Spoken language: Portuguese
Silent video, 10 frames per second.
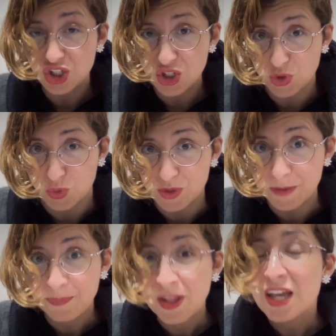
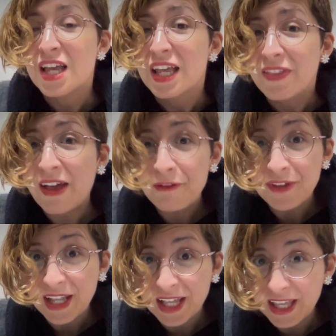Jesus.
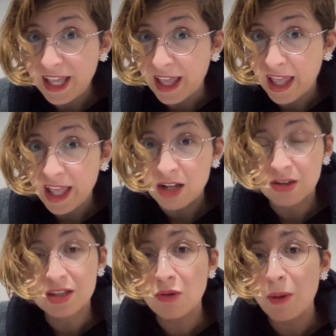Davi era guerreiro,
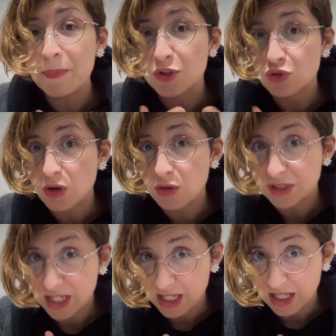então a pessoa
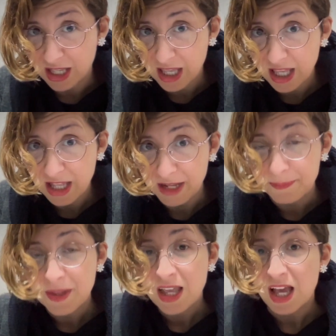quando era guerreira,
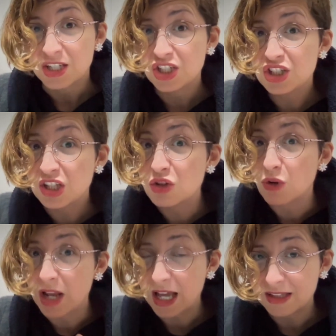a gente tem que
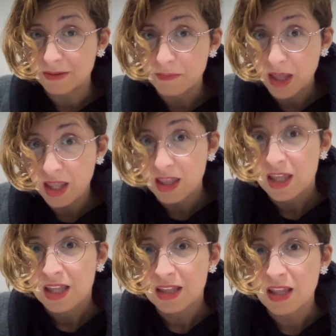olhar também
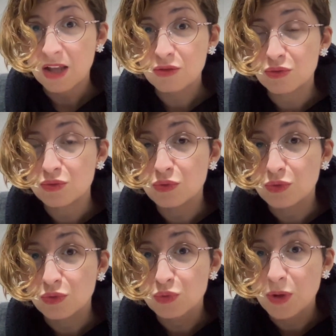dentro
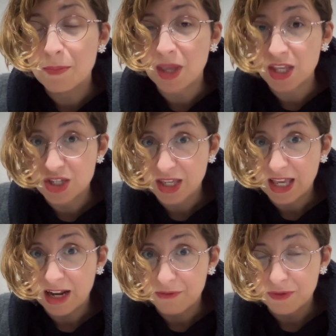do, do ambiente em
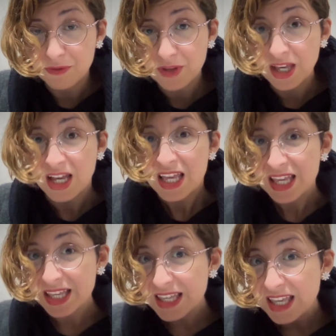que ela vivia,
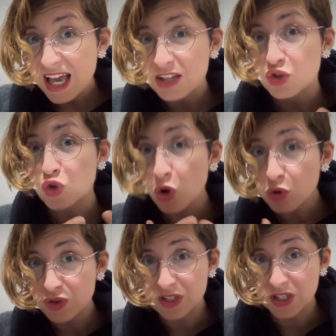em que a
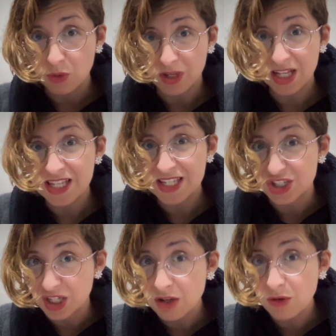solução que eles
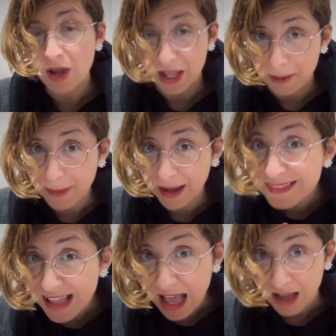tinham era
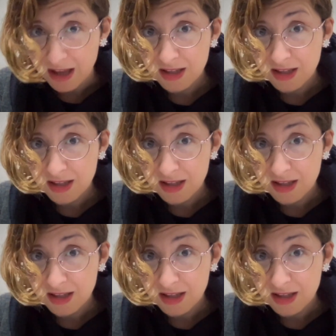matar.